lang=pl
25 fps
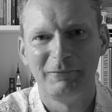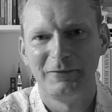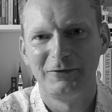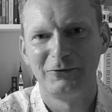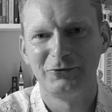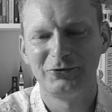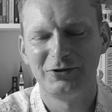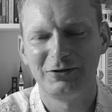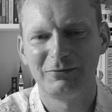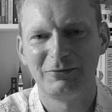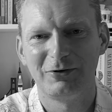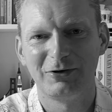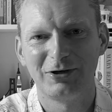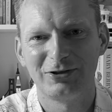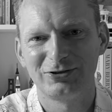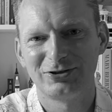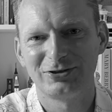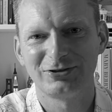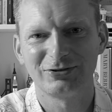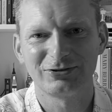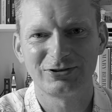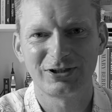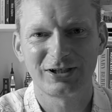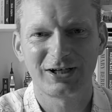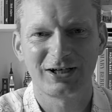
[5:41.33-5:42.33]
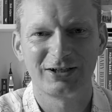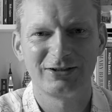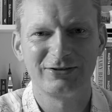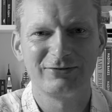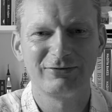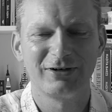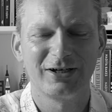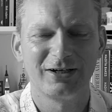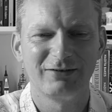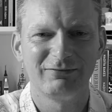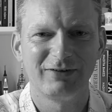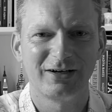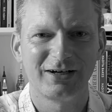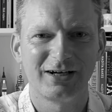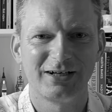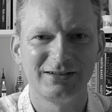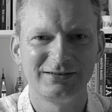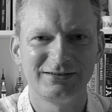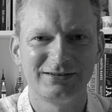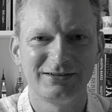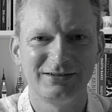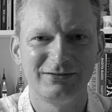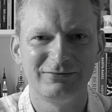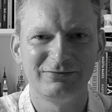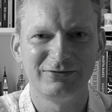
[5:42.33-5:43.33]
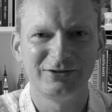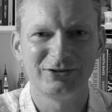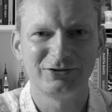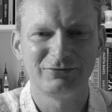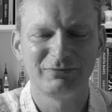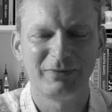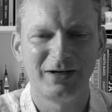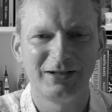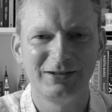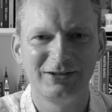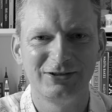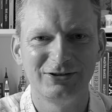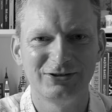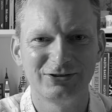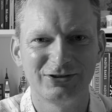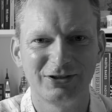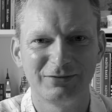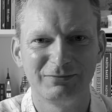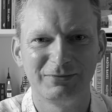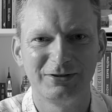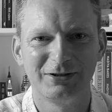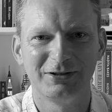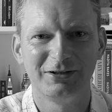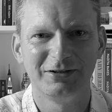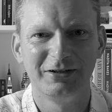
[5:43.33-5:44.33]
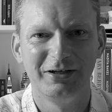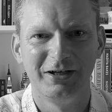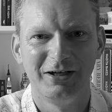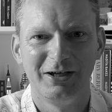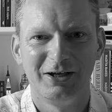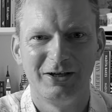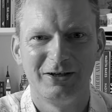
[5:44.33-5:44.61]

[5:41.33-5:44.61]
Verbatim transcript: Już nie mogę się doczekać swojej wakacji w Hiszpanii, żeby